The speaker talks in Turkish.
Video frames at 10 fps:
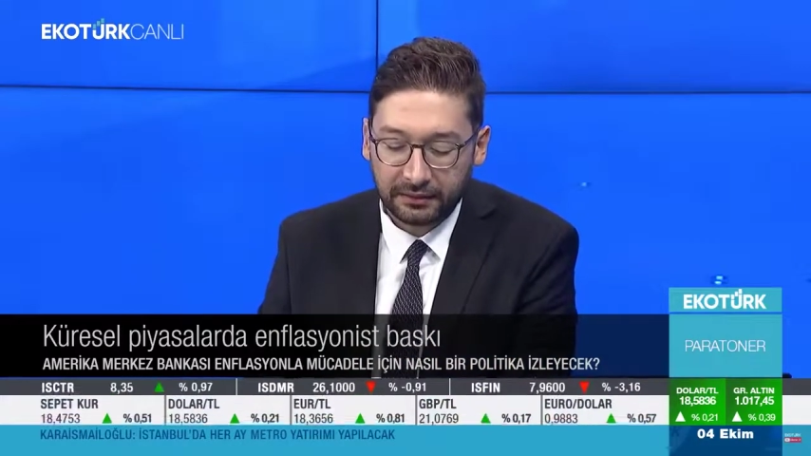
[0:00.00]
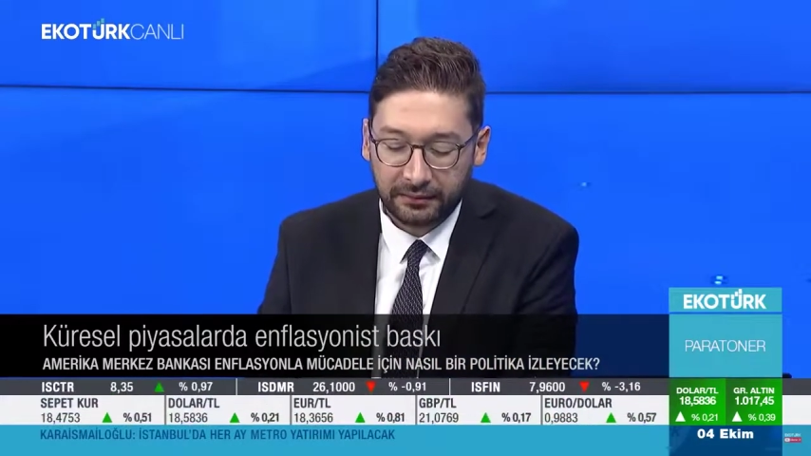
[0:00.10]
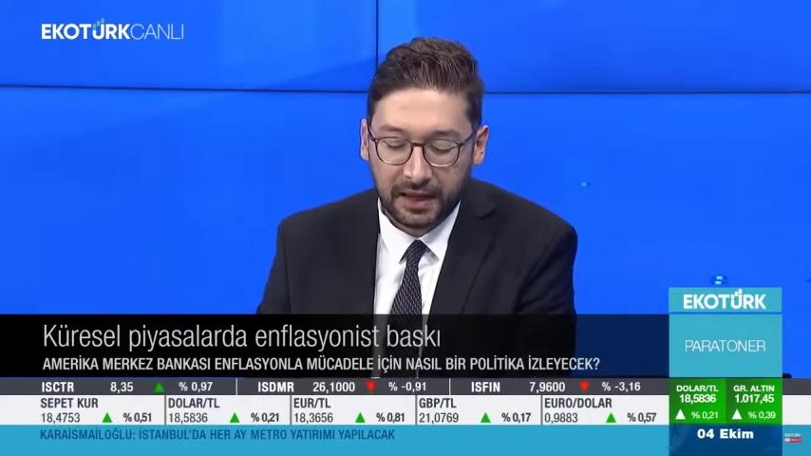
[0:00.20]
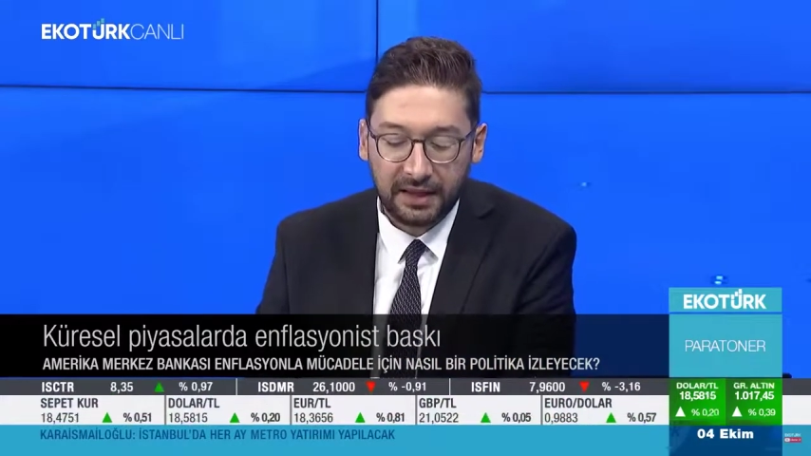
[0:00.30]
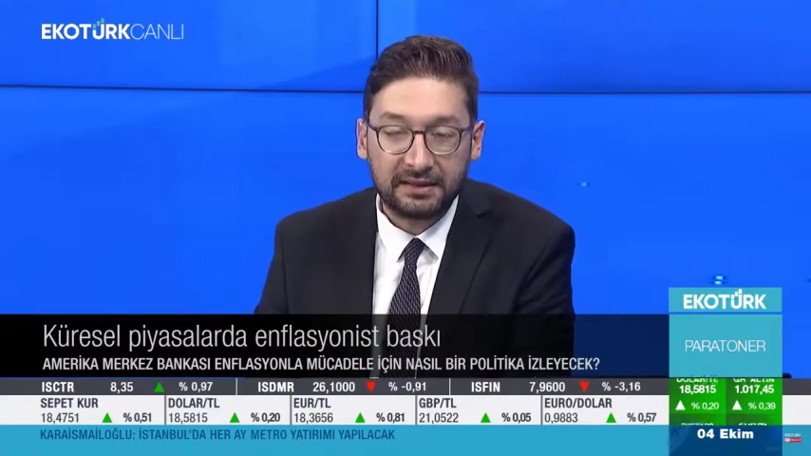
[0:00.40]

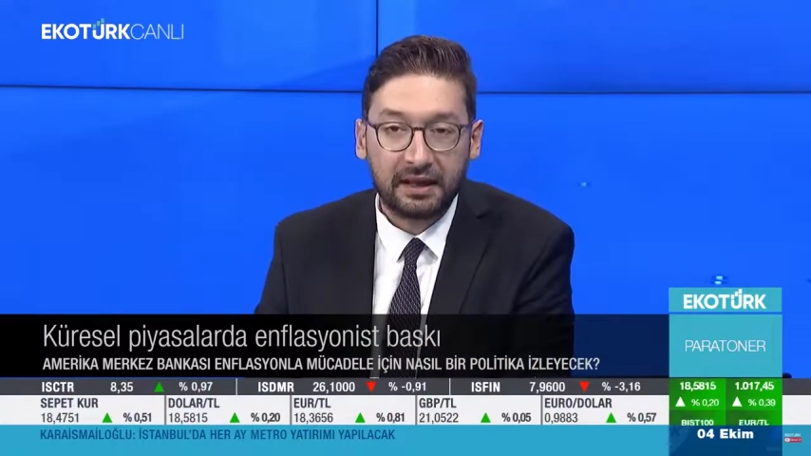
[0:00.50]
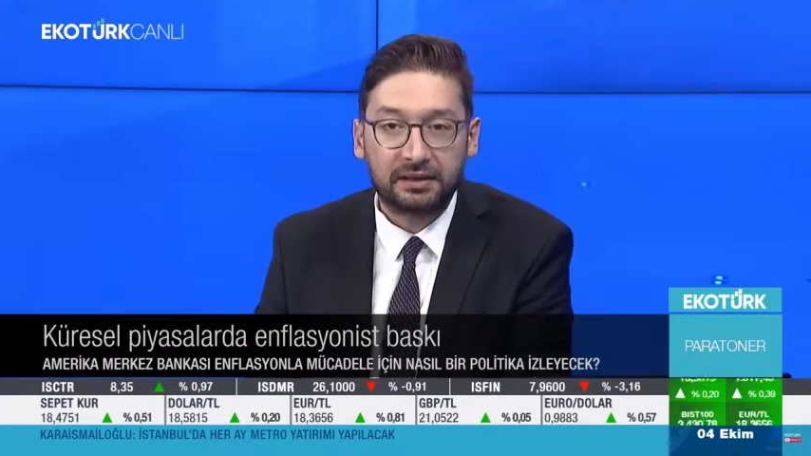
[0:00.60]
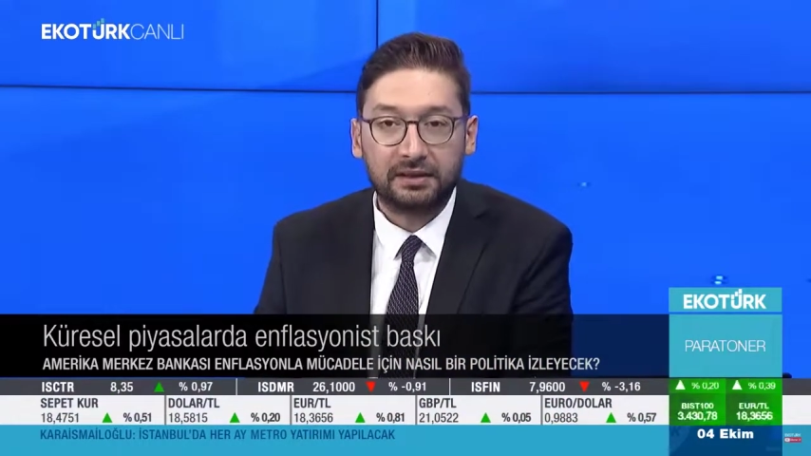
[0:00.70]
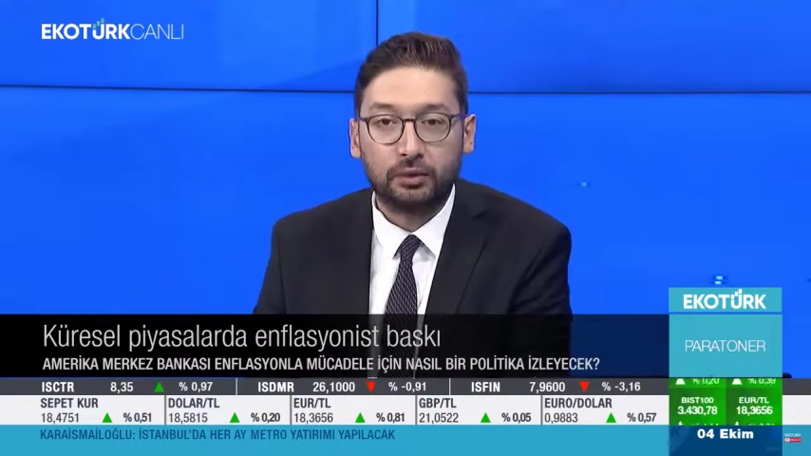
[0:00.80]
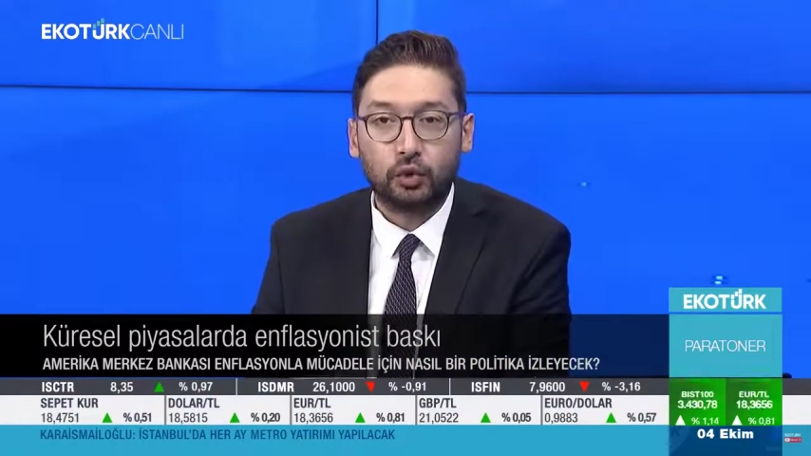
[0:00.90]
faiz
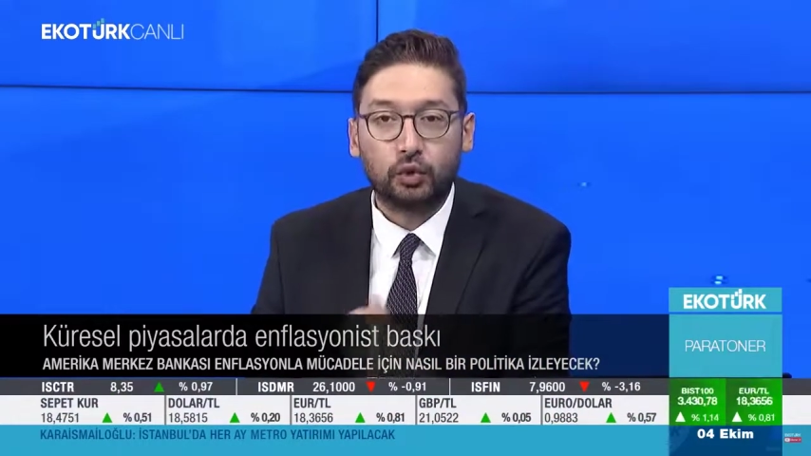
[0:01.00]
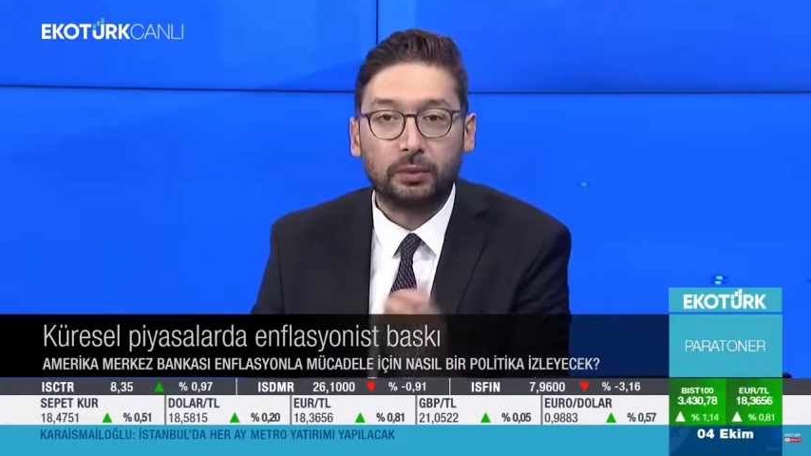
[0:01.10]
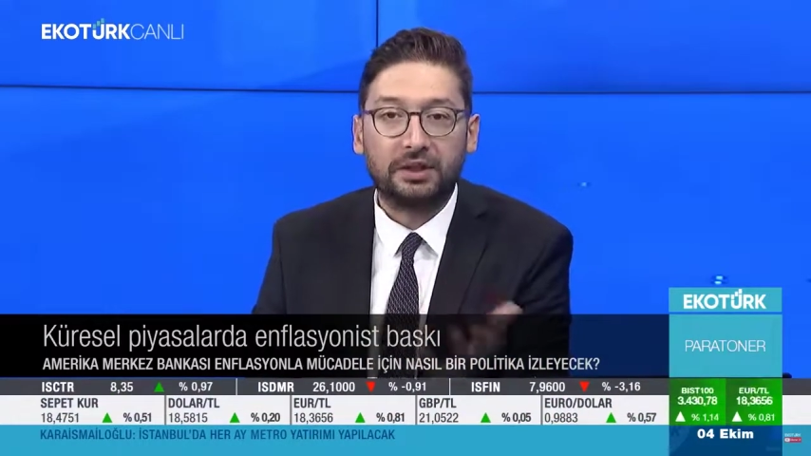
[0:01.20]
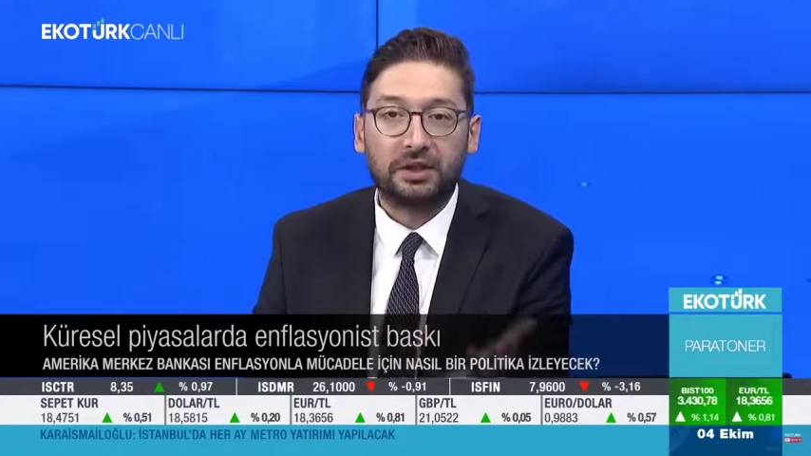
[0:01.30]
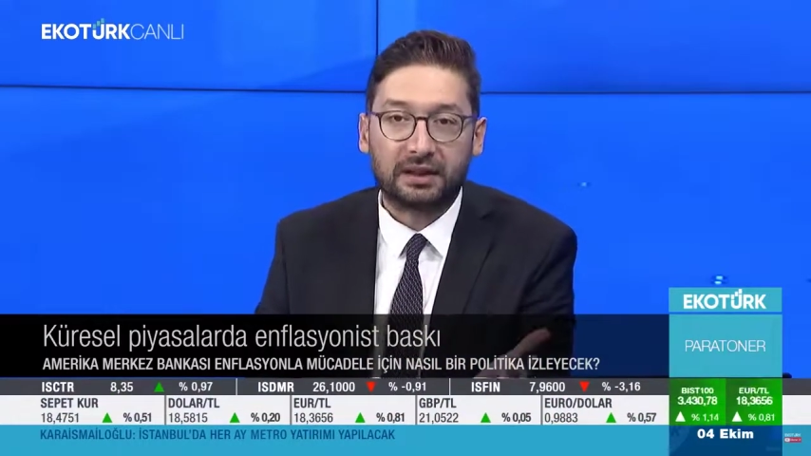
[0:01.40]
artışını
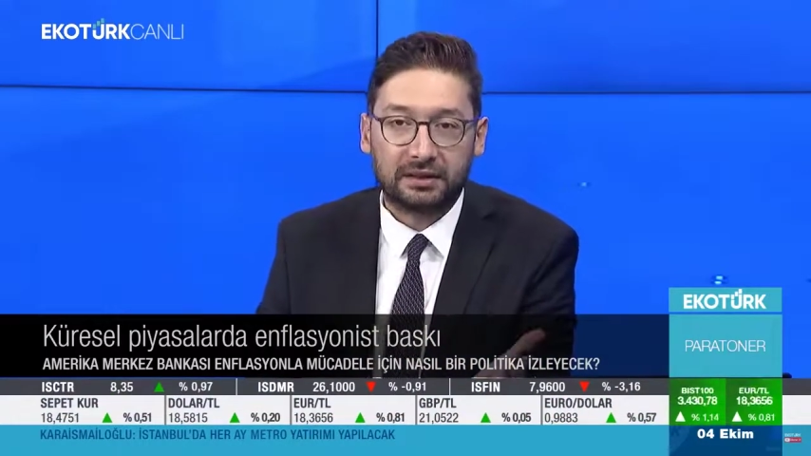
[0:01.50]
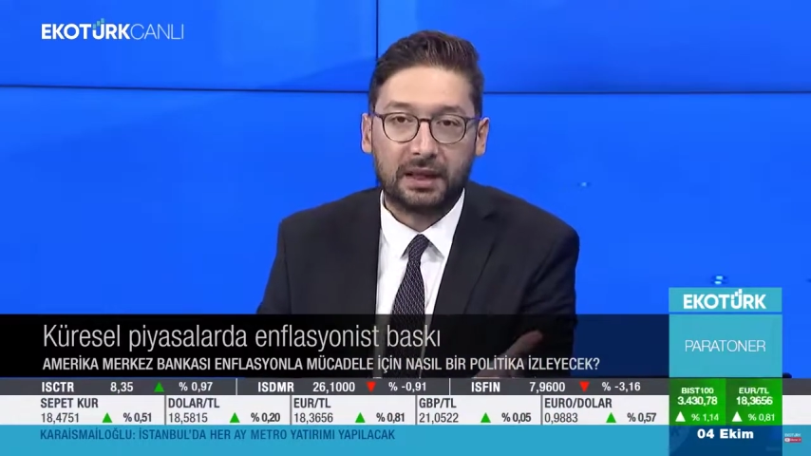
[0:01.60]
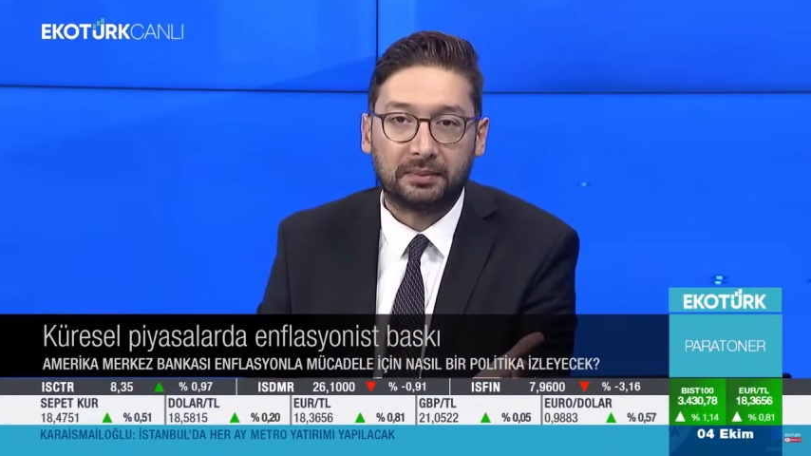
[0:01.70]
durdurma çağrısı